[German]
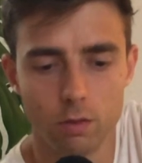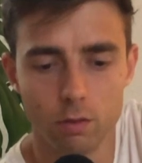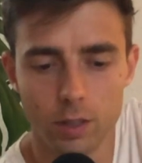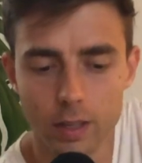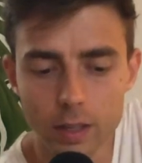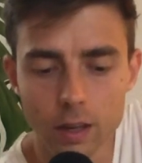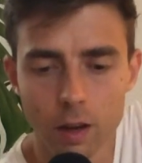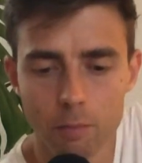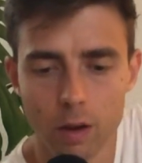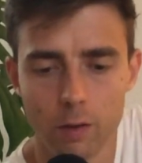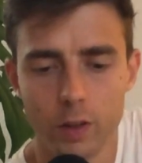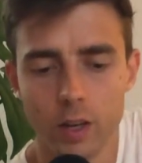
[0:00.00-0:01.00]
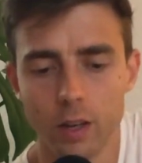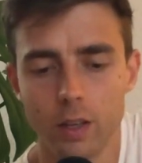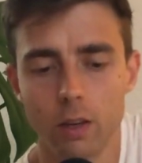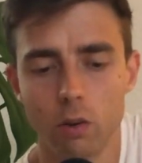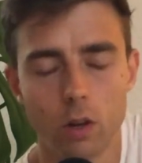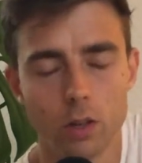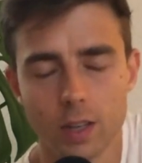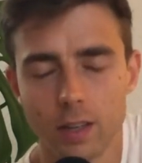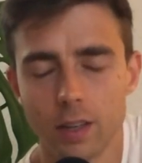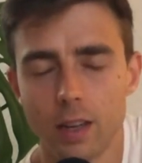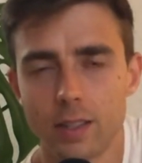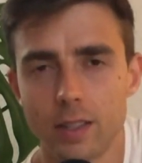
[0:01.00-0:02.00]
China mal wieder hier oder aus anderen
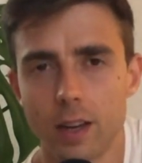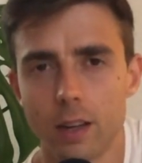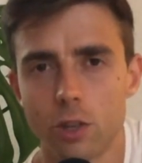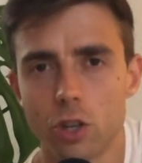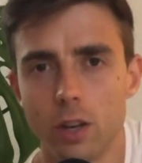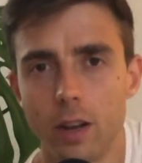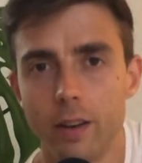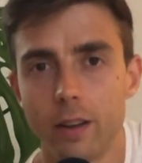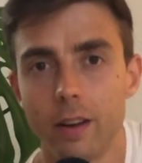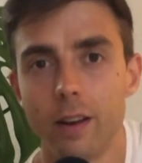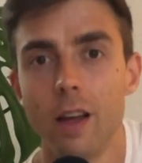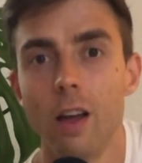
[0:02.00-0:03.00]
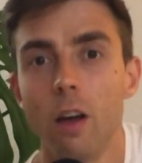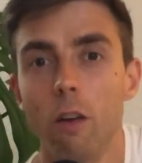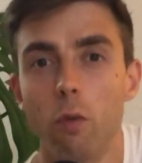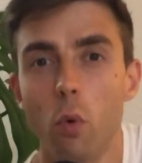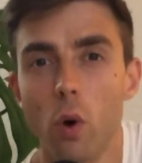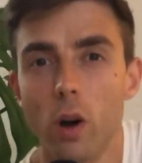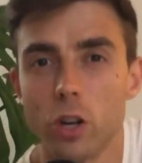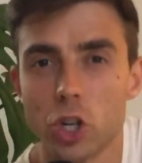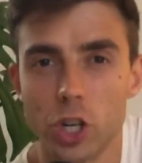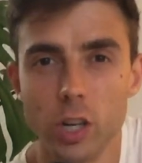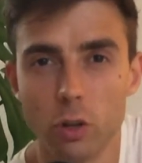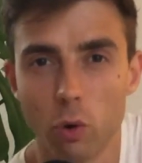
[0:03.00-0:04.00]
asiatischen Ländern, wo
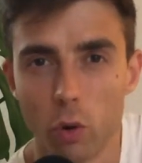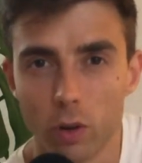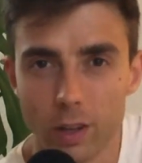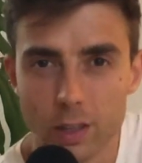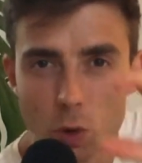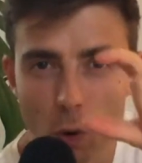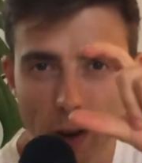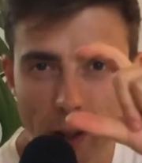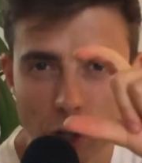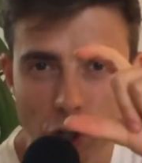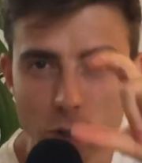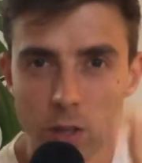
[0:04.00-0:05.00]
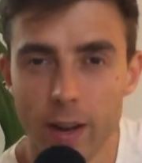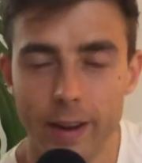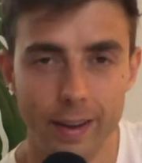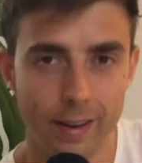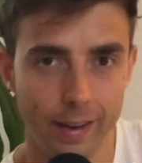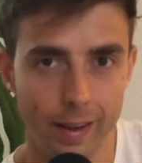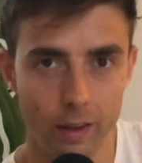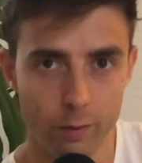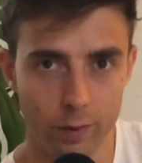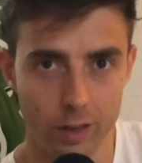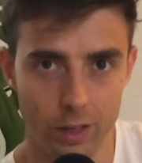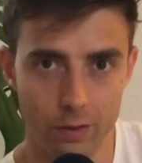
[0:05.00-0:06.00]
Schildkröten in so kleinen Schlüsselanhängern
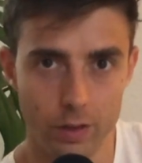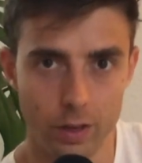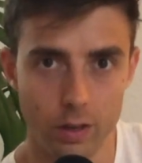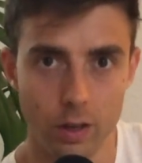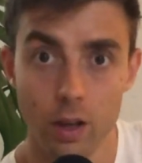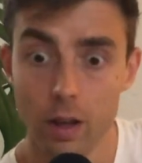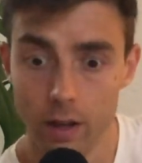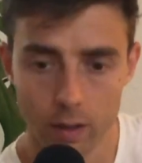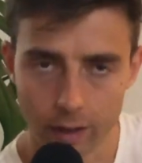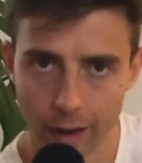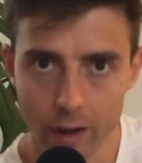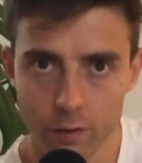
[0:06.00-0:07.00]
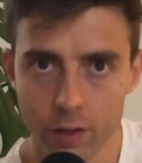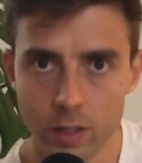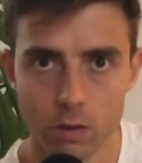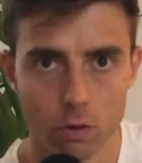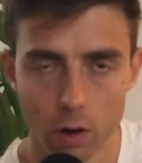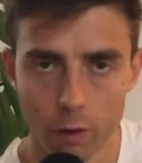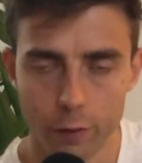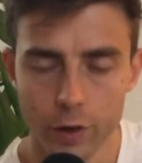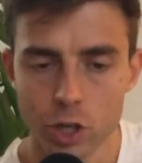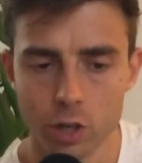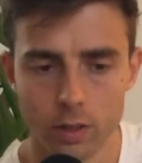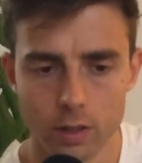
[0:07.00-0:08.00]
eingefercht werden. Kein Witz, oder auch
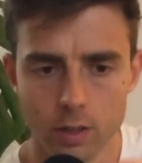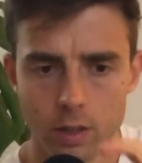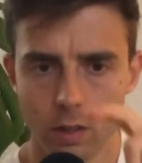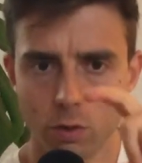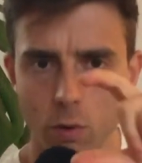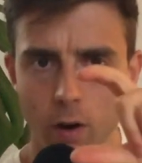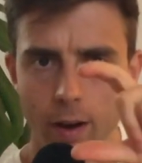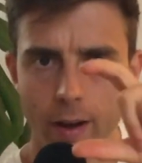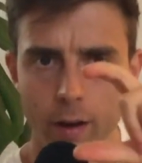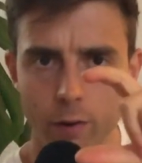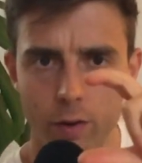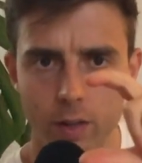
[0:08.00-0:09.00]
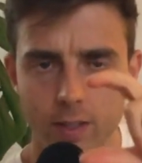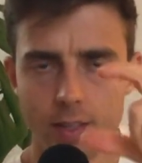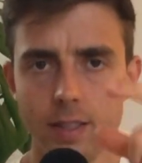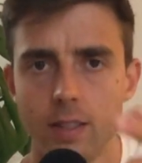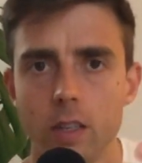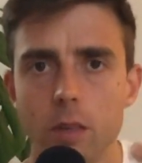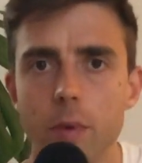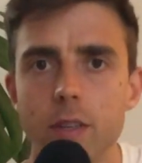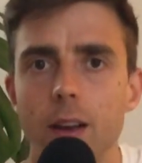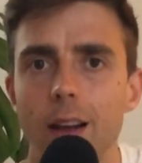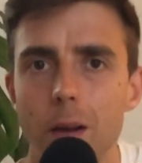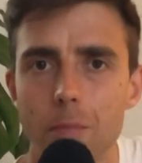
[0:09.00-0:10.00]
Fische. Das sind dann so kleine, vielleicht 10 cm
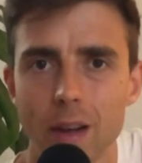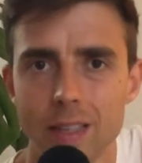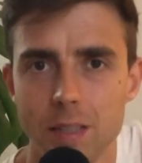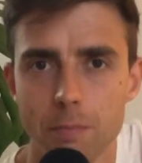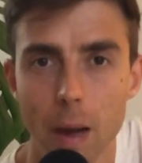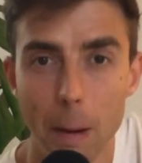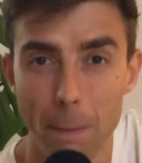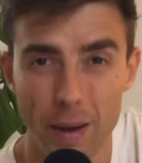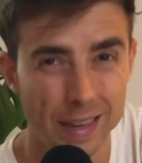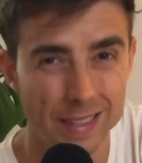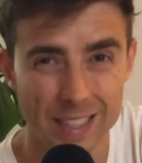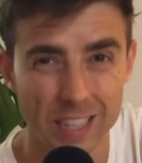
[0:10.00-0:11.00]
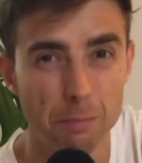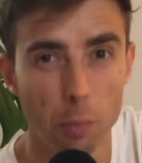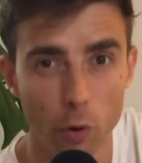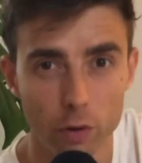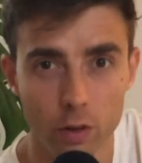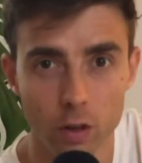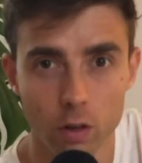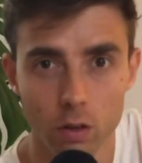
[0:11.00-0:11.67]
lange, maximal Plastikbeutel,